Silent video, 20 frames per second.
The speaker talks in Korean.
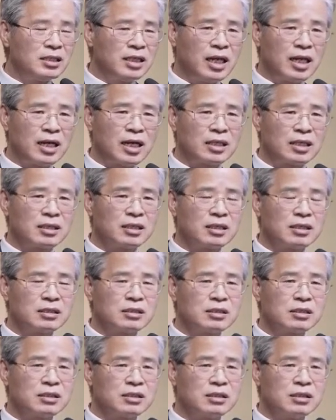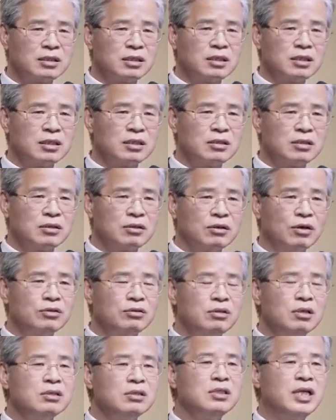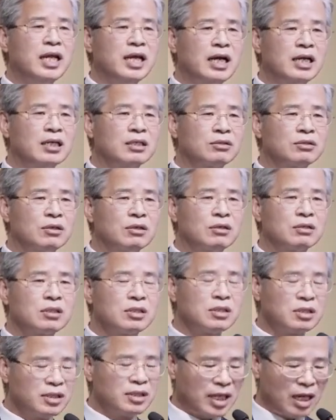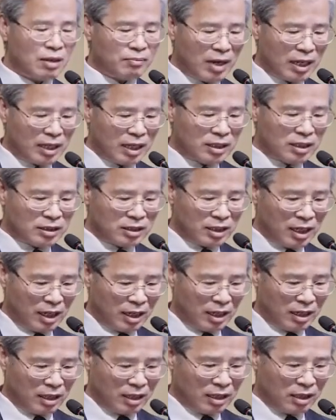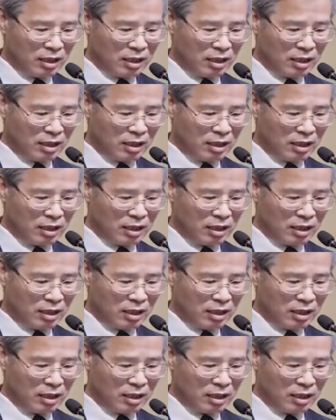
은혜란 어떤 은혜가 있어요? 그 은혜에 반한 은혜.